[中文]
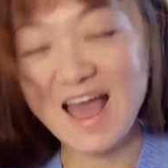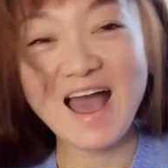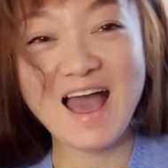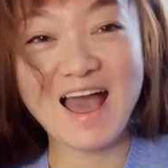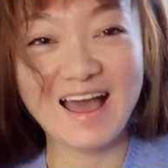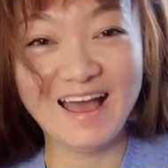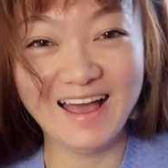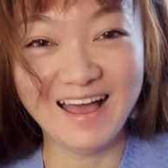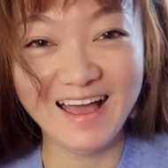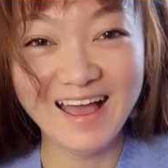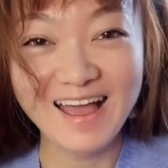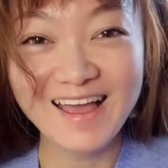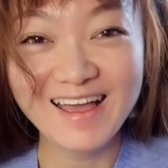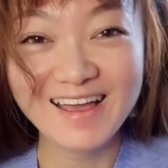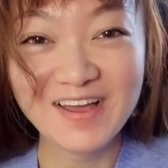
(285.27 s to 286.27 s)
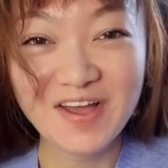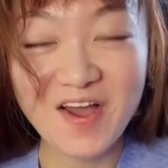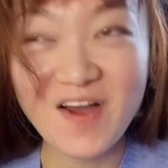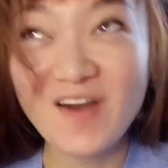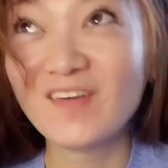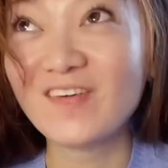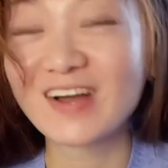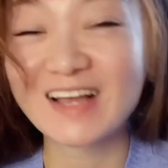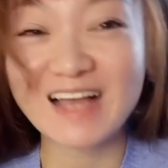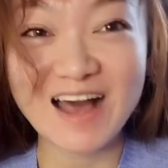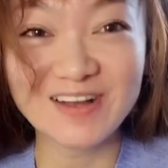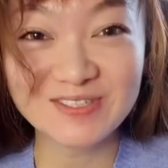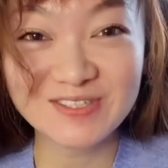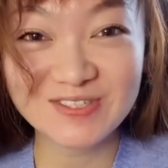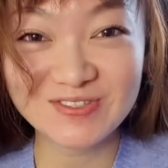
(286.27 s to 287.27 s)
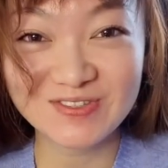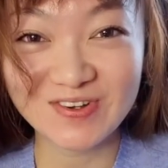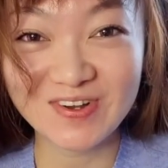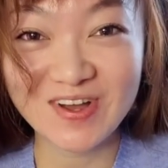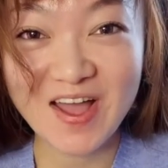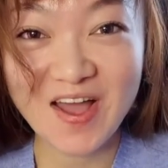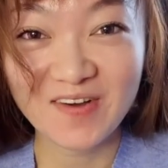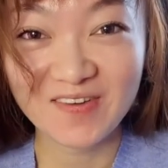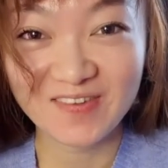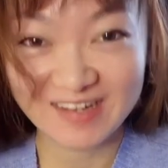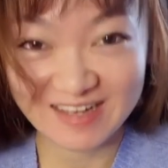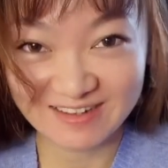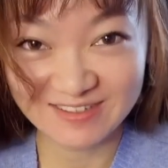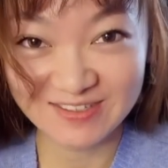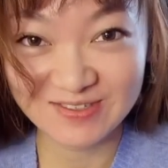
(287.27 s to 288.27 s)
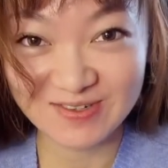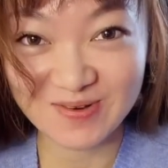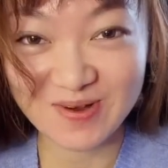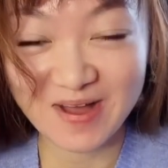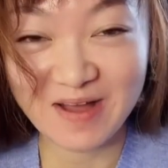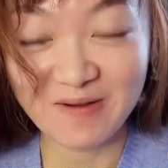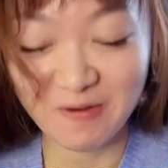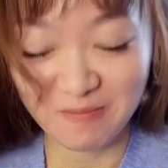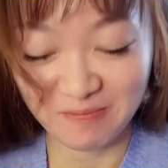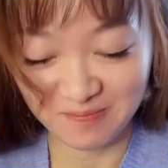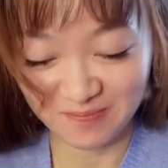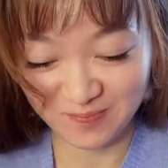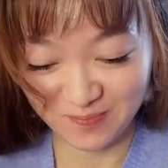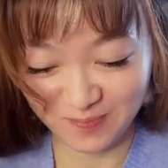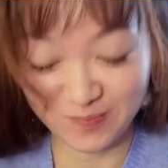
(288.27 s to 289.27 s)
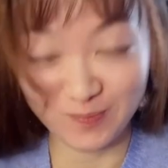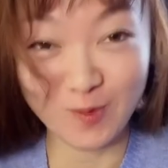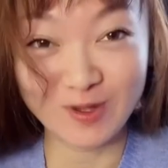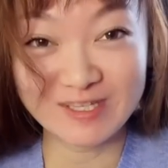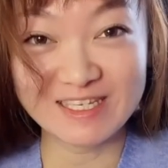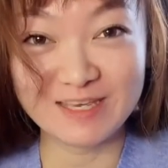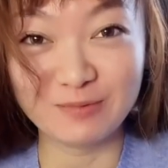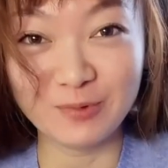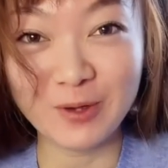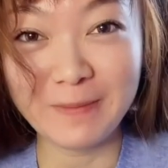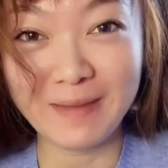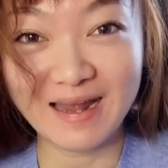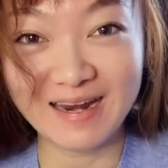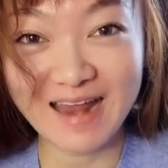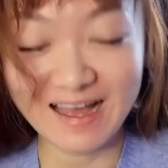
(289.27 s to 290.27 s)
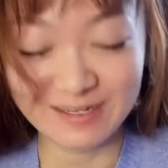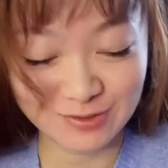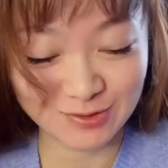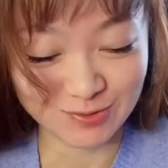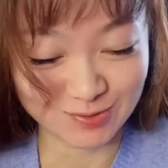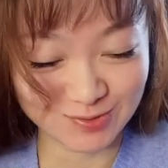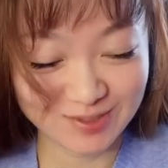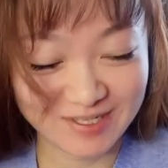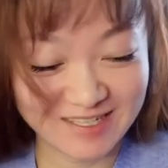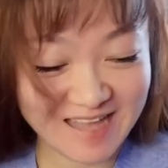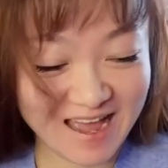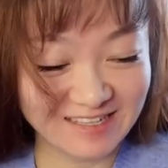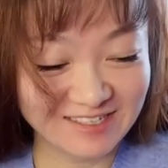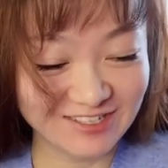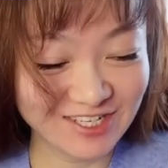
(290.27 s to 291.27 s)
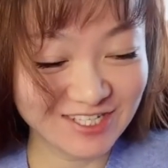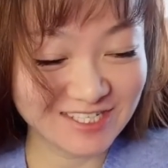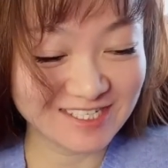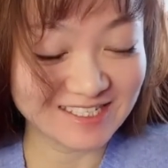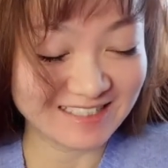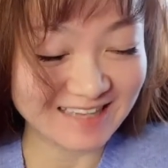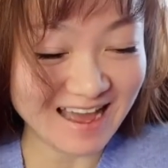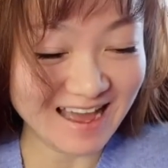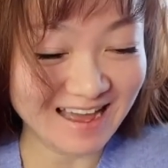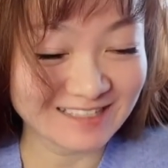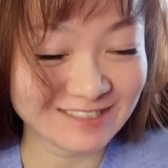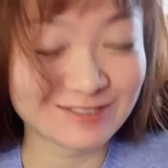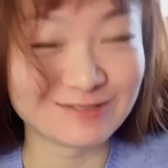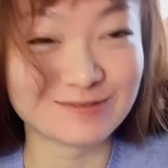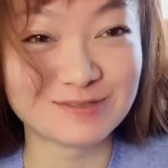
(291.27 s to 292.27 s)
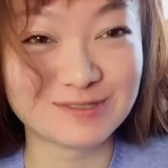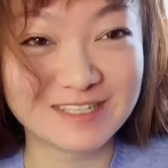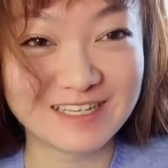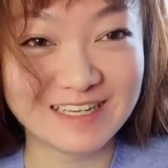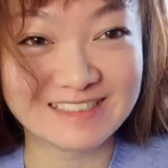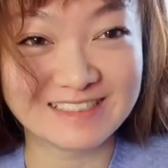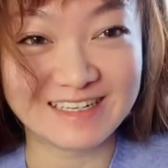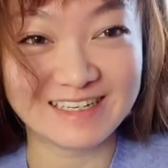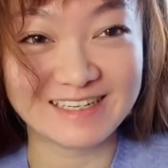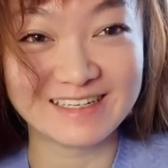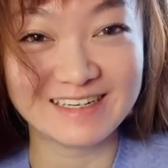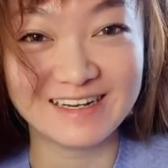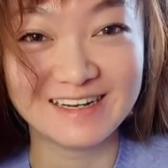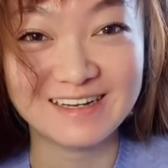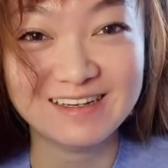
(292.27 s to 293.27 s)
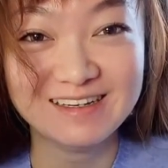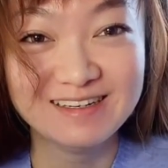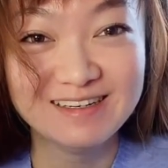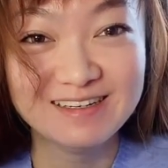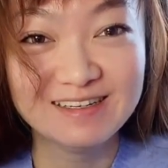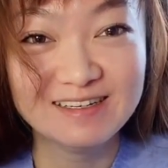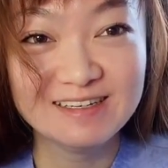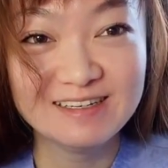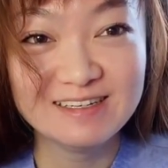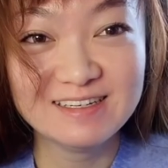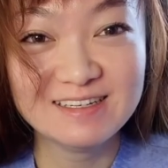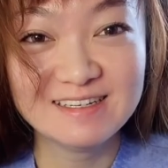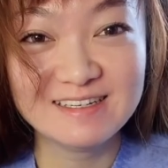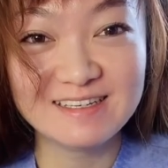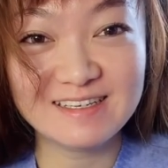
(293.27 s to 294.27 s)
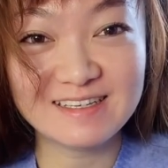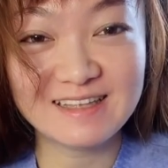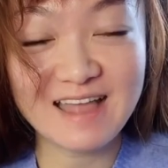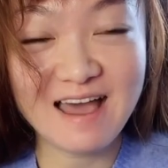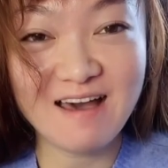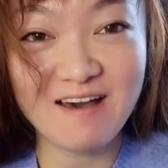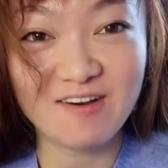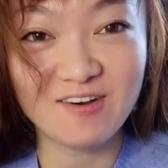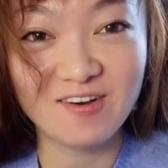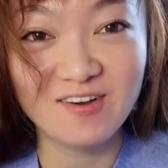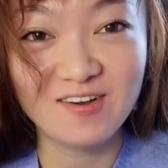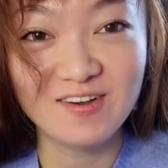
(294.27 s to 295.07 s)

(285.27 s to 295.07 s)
哈，我刚说，我刚说完，我我自己不会买蜡烛，它就是蜡烛的这个一套。